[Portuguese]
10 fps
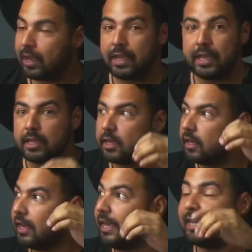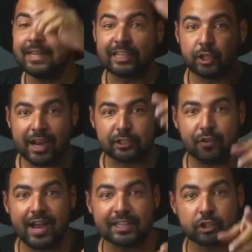Artista, vai. E nas horas
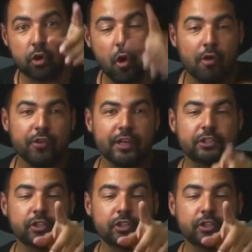Joga vagas, também.